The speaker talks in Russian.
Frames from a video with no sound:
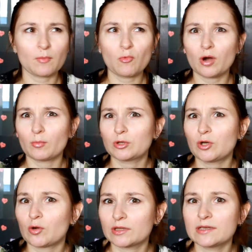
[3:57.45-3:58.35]
по-моему,
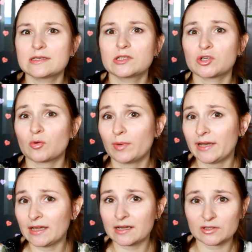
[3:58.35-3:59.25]
3000
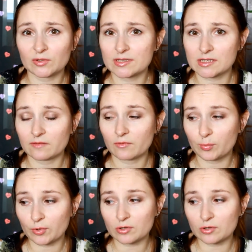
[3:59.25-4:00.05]
рублей, которые за него